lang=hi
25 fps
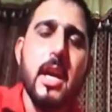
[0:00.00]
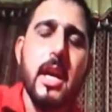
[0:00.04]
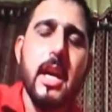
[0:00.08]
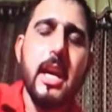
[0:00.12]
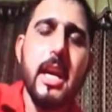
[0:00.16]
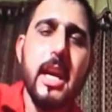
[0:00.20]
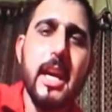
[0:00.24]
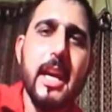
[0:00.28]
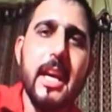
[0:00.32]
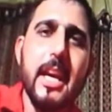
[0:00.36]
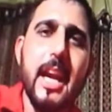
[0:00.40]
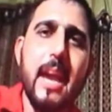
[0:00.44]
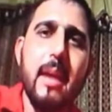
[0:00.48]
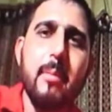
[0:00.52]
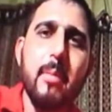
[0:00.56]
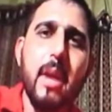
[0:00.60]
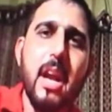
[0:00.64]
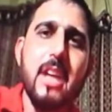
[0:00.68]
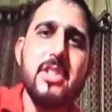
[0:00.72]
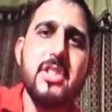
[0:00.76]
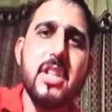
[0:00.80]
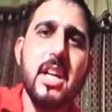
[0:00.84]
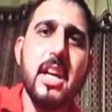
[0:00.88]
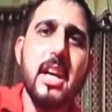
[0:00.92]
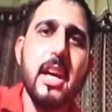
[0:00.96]
एक
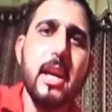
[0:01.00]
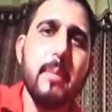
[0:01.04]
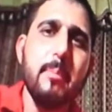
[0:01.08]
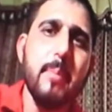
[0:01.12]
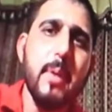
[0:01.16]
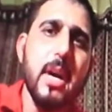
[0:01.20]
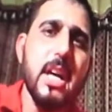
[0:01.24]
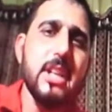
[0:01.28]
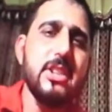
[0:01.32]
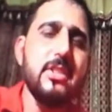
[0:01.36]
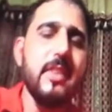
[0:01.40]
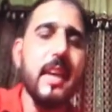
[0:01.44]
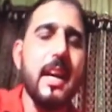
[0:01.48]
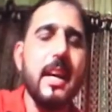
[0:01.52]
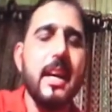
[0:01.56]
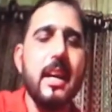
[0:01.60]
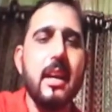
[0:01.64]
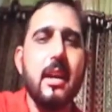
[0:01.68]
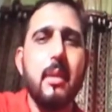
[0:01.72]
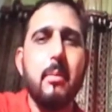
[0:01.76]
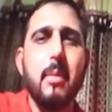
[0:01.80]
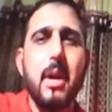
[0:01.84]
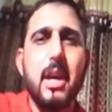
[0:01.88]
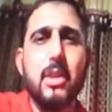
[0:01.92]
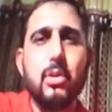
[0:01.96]
कैमरा चले पाँच सेकंड
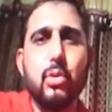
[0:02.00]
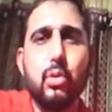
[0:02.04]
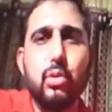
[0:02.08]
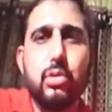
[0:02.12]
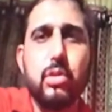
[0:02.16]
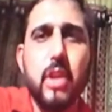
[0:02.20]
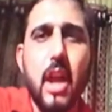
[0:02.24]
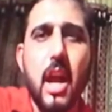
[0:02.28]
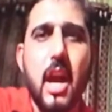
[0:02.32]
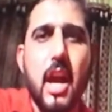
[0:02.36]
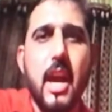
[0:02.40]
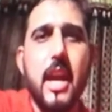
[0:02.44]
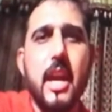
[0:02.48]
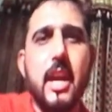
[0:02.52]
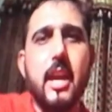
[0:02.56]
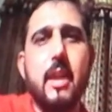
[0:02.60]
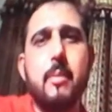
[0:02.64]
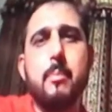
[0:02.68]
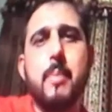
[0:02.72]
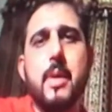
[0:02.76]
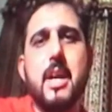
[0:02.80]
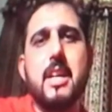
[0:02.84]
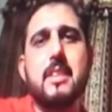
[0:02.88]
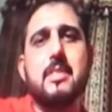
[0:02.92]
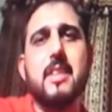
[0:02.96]
के बाद दूसरा आए
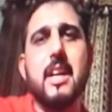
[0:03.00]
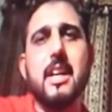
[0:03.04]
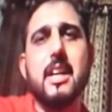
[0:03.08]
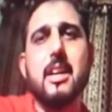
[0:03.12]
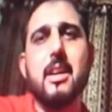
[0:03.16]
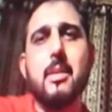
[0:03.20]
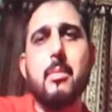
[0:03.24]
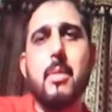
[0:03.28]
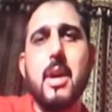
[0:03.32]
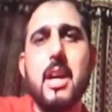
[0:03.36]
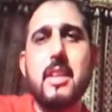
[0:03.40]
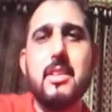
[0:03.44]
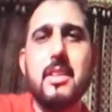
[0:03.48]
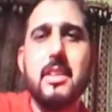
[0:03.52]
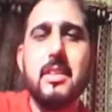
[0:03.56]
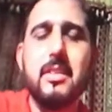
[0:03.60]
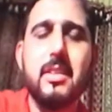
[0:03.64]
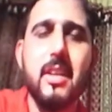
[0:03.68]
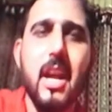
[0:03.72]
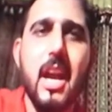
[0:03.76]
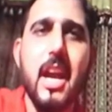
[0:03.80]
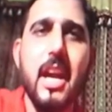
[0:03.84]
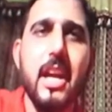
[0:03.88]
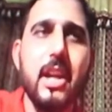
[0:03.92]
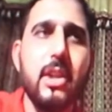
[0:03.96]
पाँच सेकंड के बाद
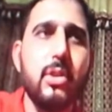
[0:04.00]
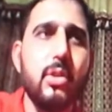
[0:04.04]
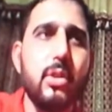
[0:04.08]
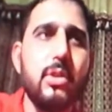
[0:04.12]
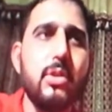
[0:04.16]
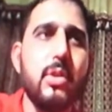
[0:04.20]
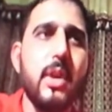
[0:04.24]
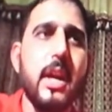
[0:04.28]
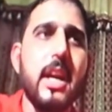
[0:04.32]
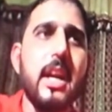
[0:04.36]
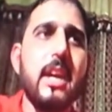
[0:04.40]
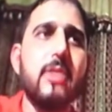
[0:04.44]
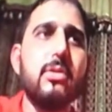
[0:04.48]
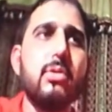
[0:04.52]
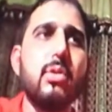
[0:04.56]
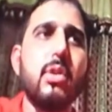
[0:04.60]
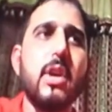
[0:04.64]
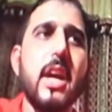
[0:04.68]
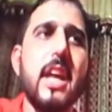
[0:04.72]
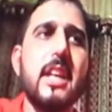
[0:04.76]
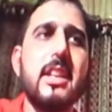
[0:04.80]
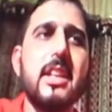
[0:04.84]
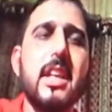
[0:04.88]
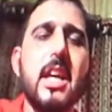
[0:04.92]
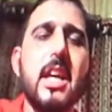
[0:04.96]
तीसरा आए तो जो है ना इसको कहते हैं